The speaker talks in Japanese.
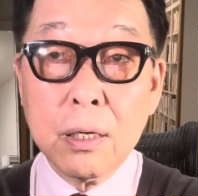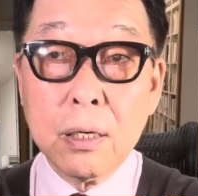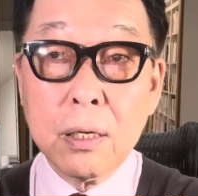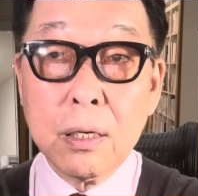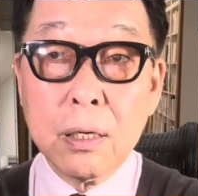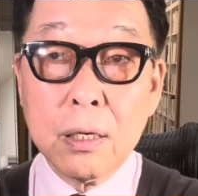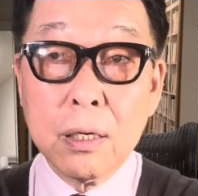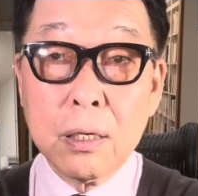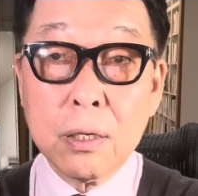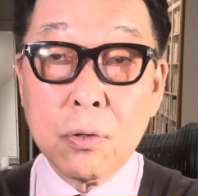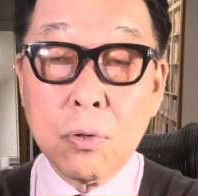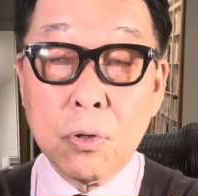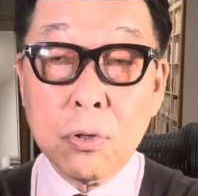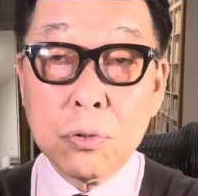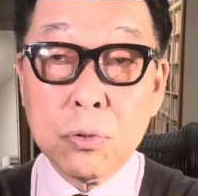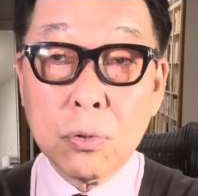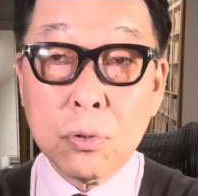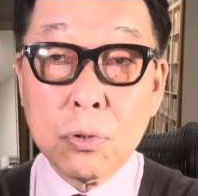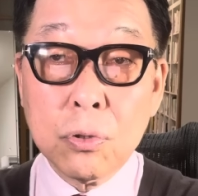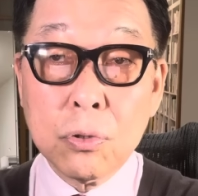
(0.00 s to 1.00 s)
えこうい
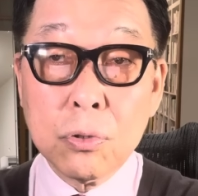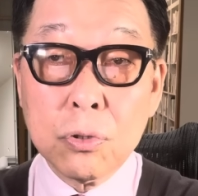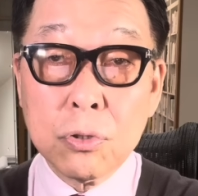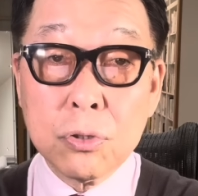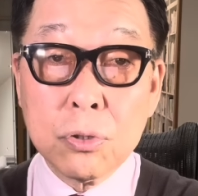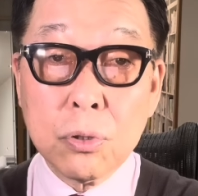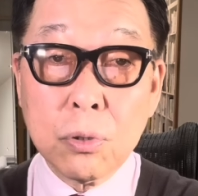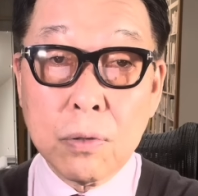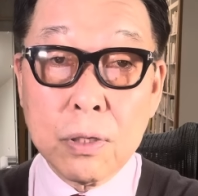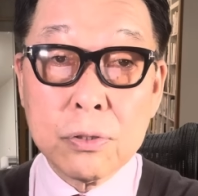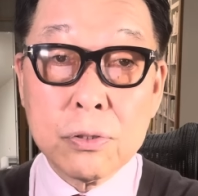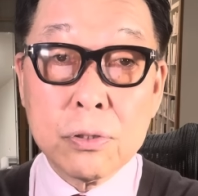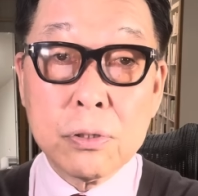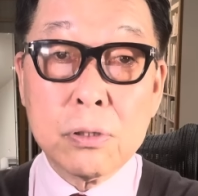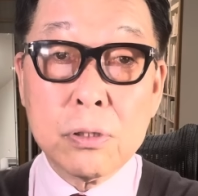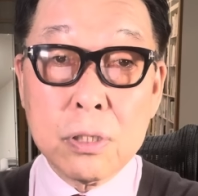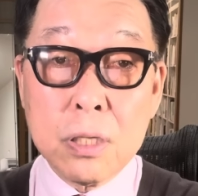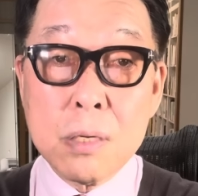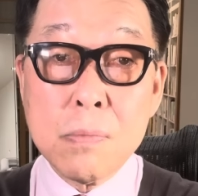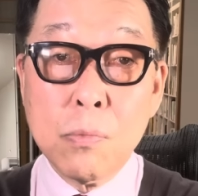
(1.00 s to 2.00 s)
うところの人はす
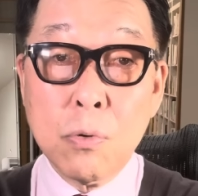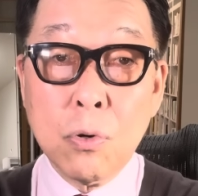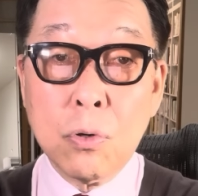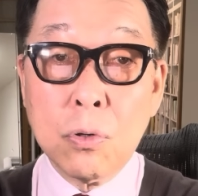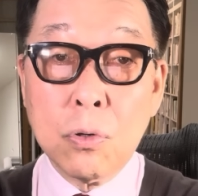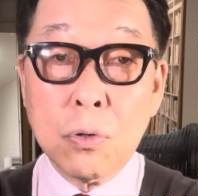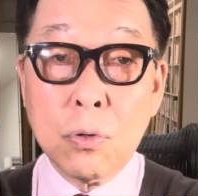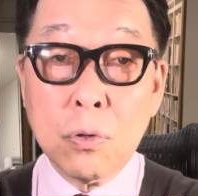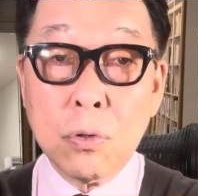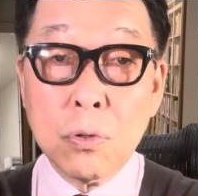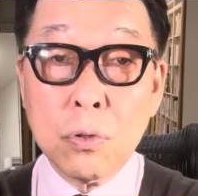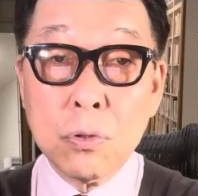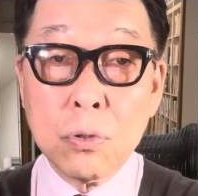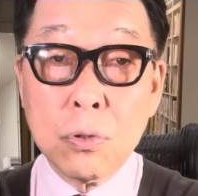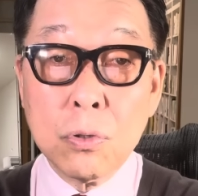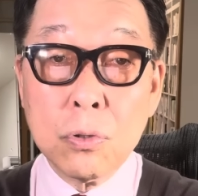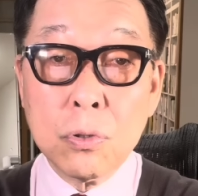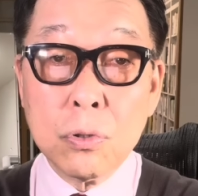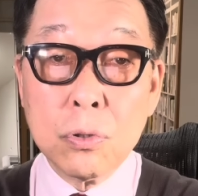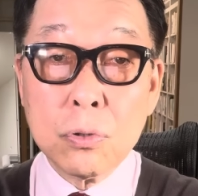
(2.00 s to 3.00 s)
ぐに
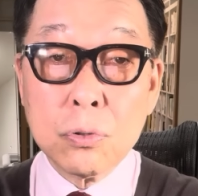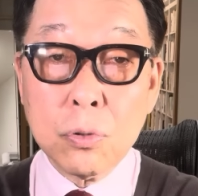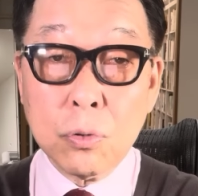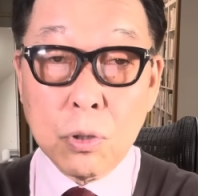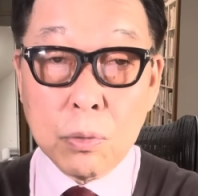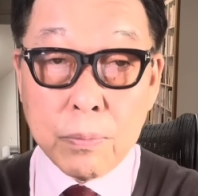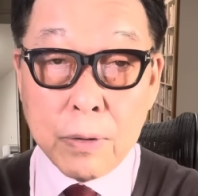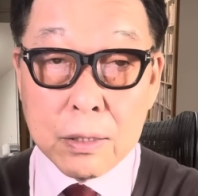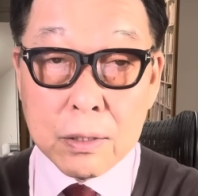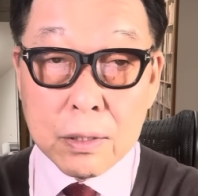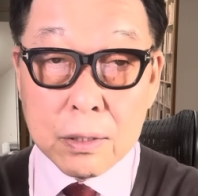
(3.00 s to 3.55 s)
もう、その